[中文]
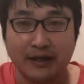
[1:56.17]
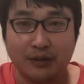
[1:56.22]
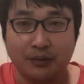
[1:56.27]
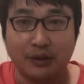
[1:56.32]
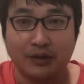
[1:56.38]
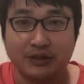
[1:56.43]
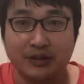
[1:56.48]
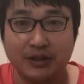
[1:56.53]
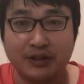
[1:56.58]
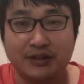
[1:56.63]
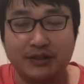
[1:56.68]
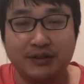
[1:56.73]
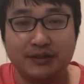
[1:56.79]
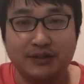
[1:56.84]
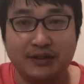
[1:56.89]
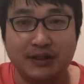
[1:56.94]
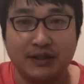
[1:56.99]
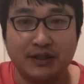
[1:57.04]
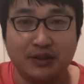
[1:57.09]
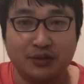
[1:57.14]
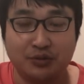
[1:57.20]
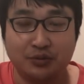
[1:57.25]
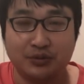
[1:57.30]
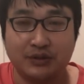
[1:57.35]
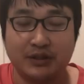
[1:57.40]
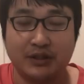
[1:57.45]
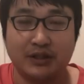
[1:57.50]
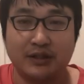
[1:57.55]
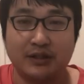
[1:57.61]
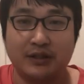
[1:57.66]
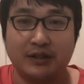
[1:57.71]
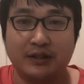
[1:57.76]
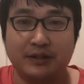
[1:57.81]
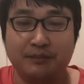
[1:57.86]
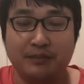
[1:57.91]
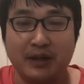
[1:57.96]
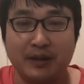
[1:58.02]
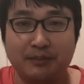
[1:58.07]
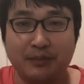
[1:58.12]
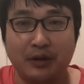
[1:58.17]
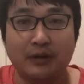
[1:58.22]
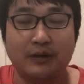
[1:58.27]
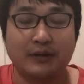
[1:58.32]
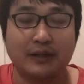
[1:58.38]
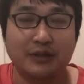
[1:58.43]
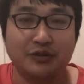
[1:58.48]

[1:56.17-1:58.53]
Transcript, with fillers: 网上已经鉴定出这个人的面貌，